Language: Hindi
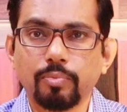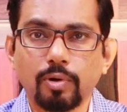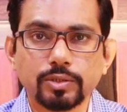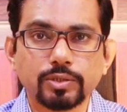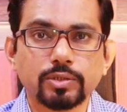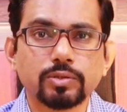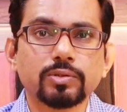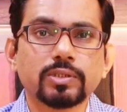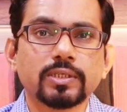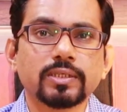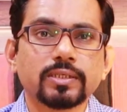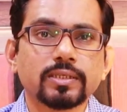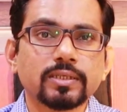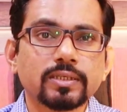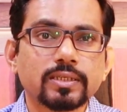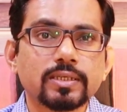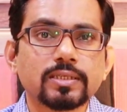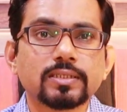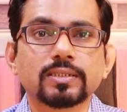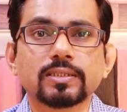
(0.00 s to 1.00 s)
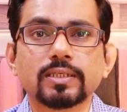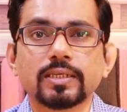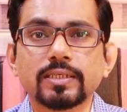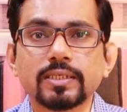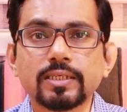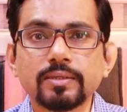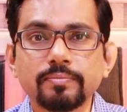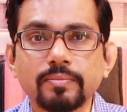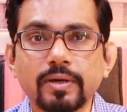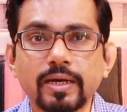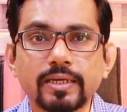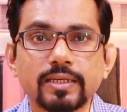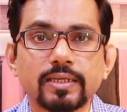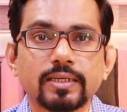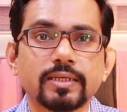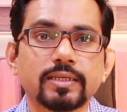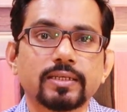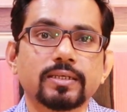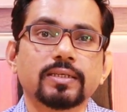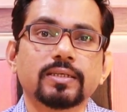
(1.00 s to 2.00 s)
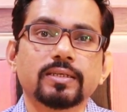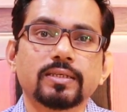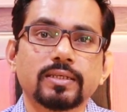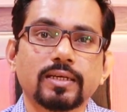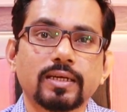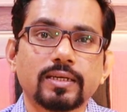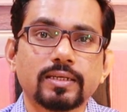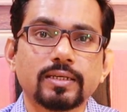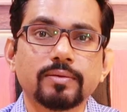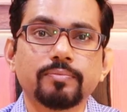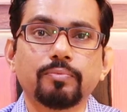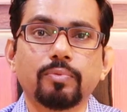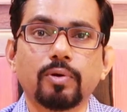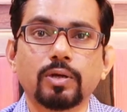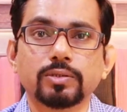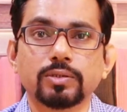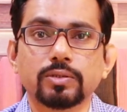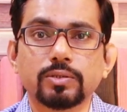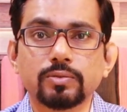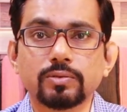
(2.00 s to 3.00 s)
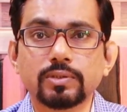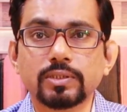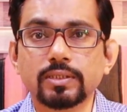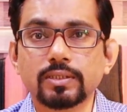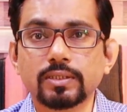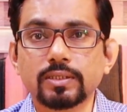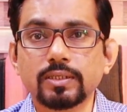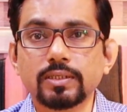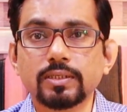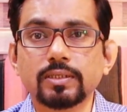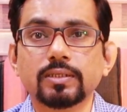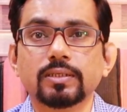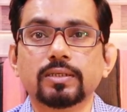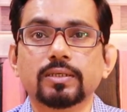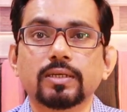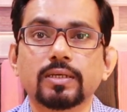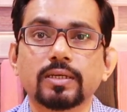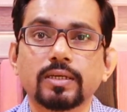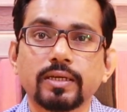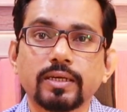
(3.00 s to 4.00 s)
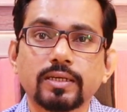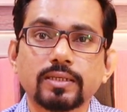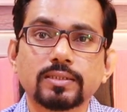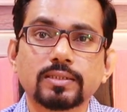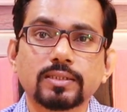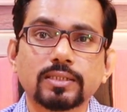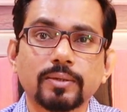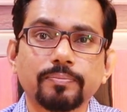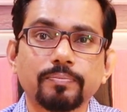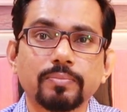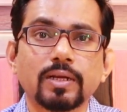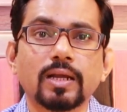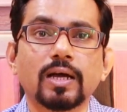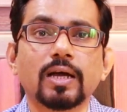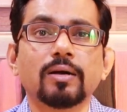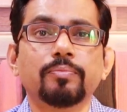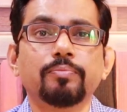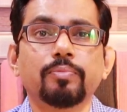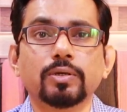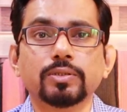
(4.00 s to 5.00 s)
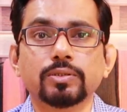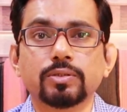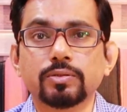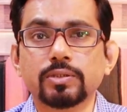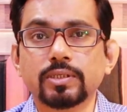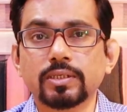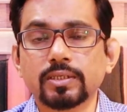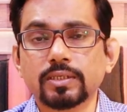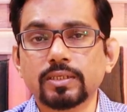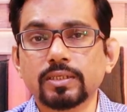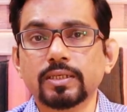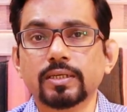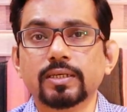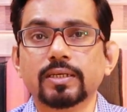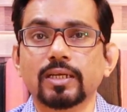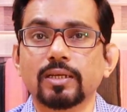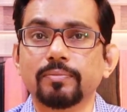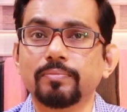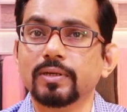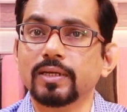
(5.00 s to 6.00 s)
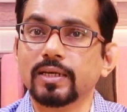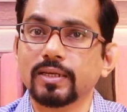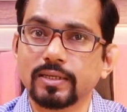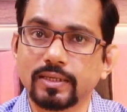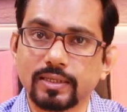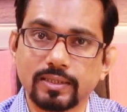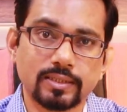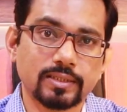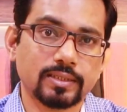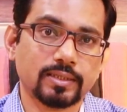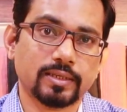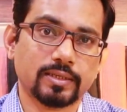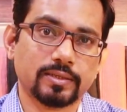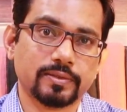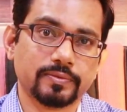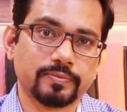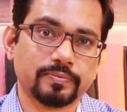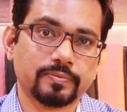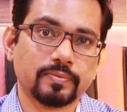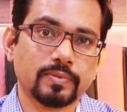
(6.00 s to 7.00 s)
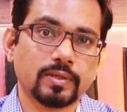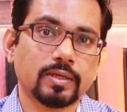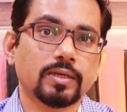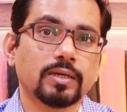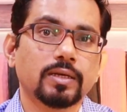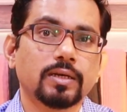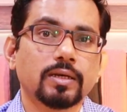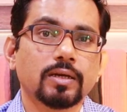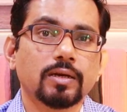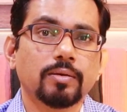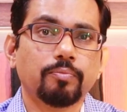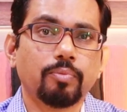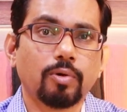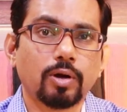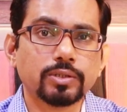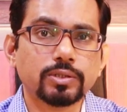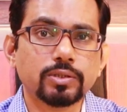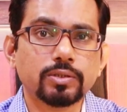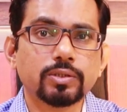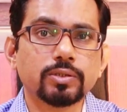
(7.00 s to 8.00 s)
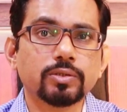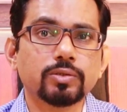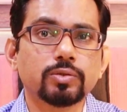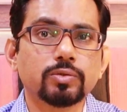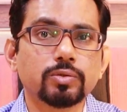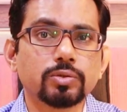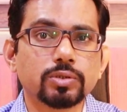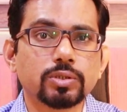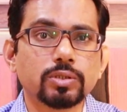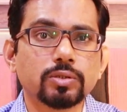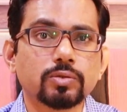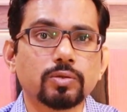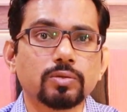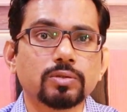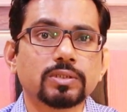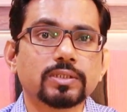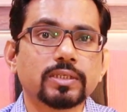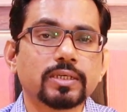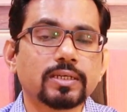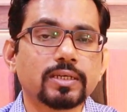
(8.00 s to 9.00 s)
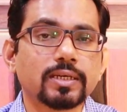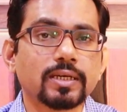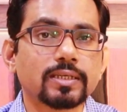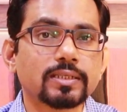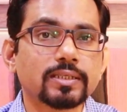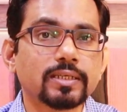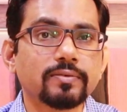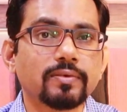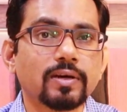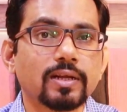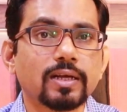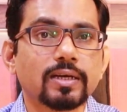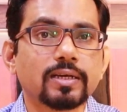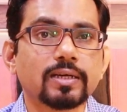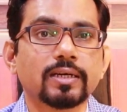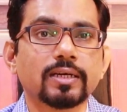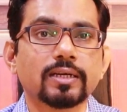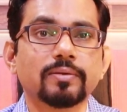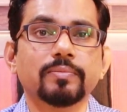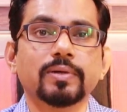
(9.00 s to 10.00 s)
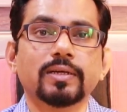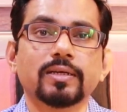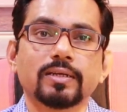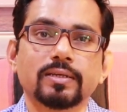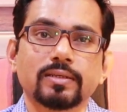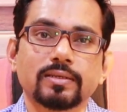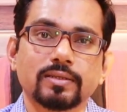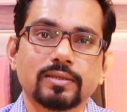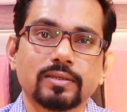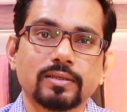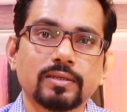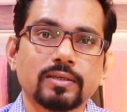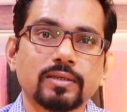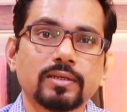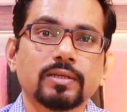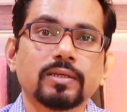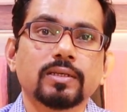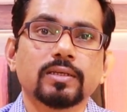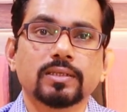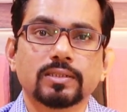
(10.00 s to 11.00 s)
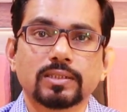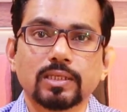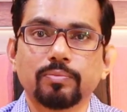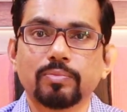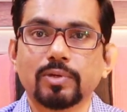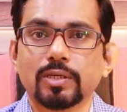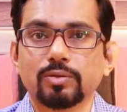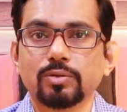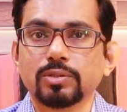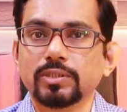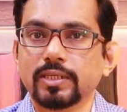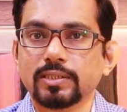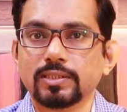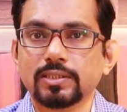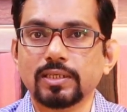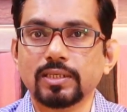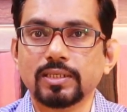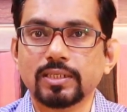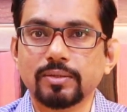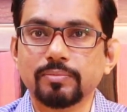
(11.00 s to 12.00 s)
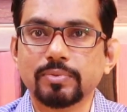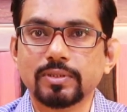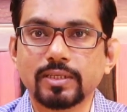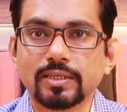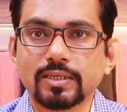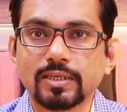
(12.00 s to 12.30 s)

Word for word: पॉजिटिव थिंकिंग के सही मायने यानी पॉजिटिव थिंकिंग एक सपना पॉजिटिव थिंकिंग एक कल्पना नहीं है पॉजिटिव दृष्टिकोण से करने वाला कर्म है सपना तो शेख चिल्ली ने भी